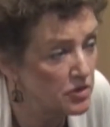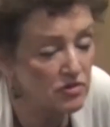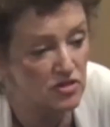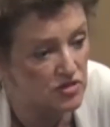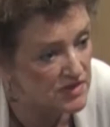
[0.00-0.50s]

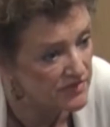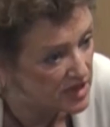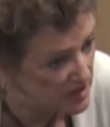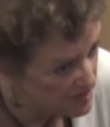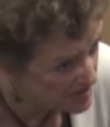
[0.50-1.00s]
podnosząc
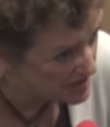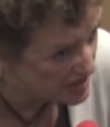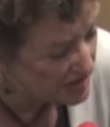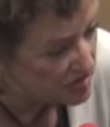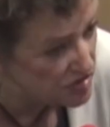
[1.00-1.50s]
wiek
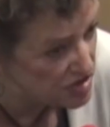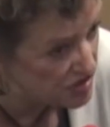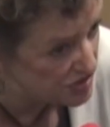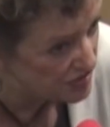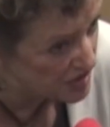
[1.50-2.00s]
emerytalny do
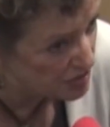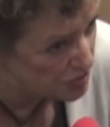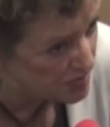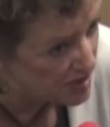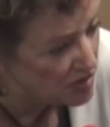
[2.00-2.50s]

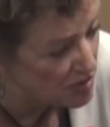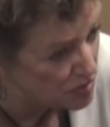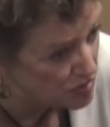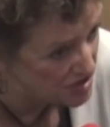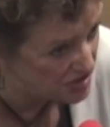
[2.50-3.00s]
67
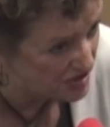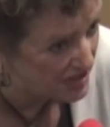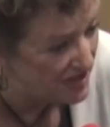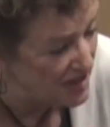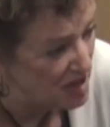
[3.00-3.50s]
roku życia.